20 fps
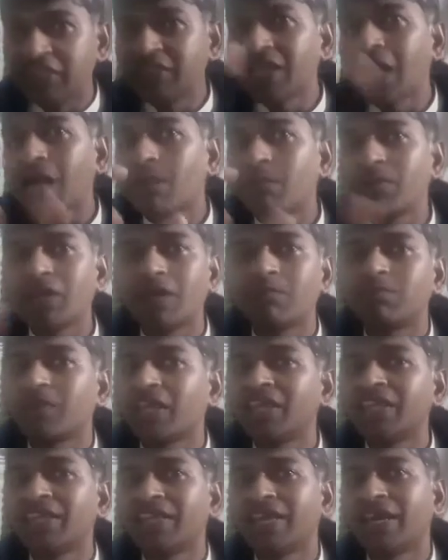या आपने
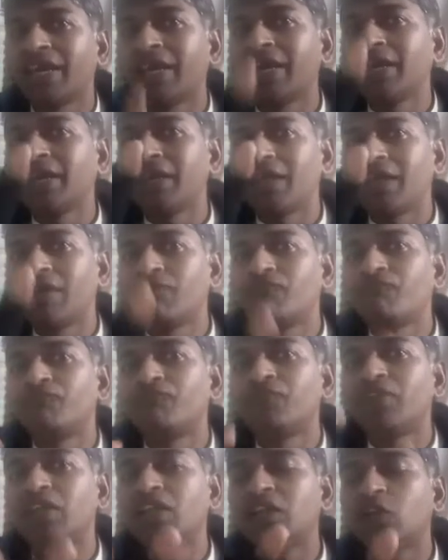अप्लाई किया है
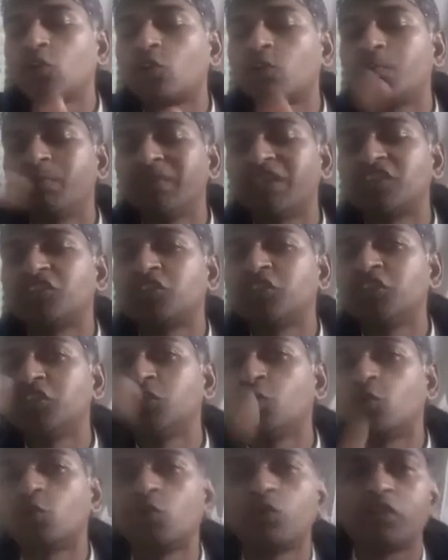एमफिल और पीएचडी
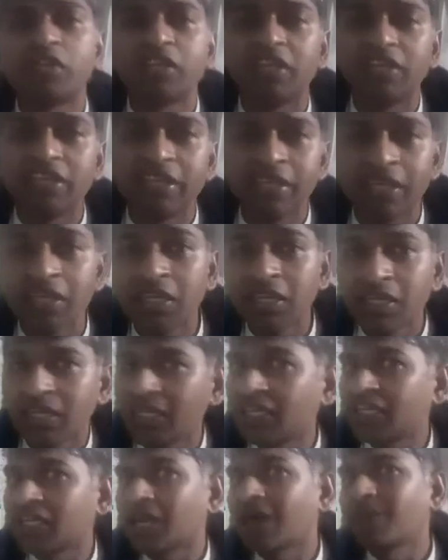दोनों के लिए
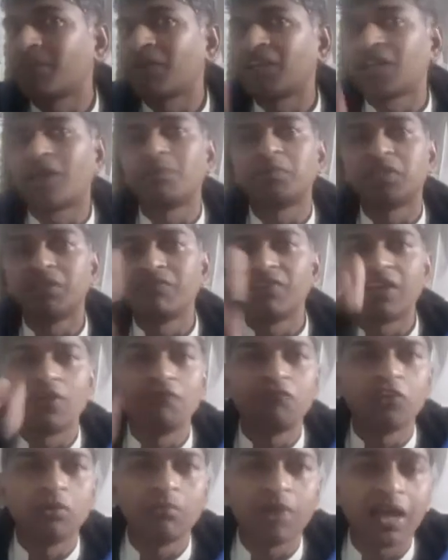लेकिन आपका नाम केवल
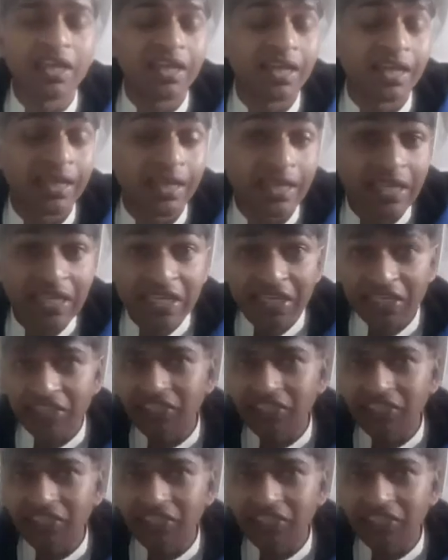एमफिल में आया है